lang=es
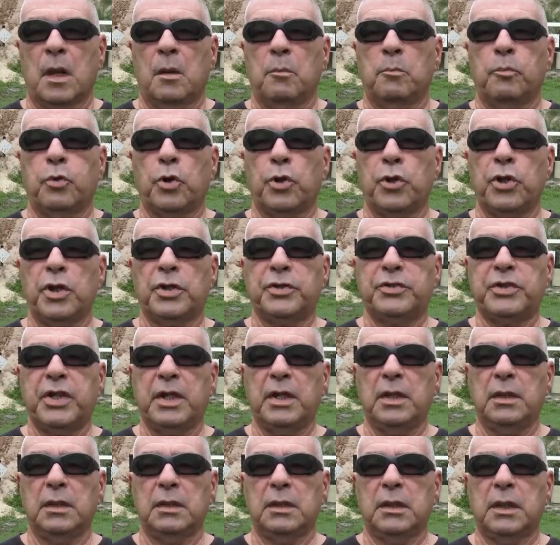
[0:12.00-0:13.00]

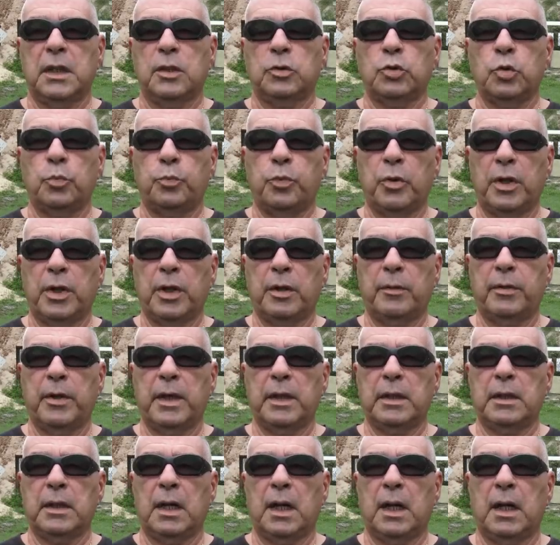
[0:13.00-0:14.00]
proyectil que tú puedes
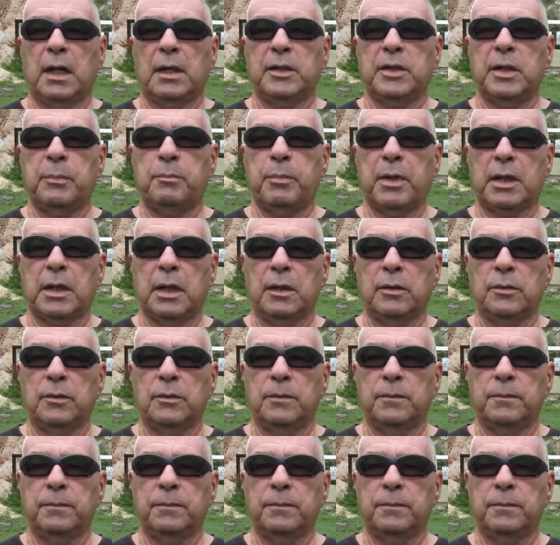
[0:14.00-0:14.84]
ver al dispararlo.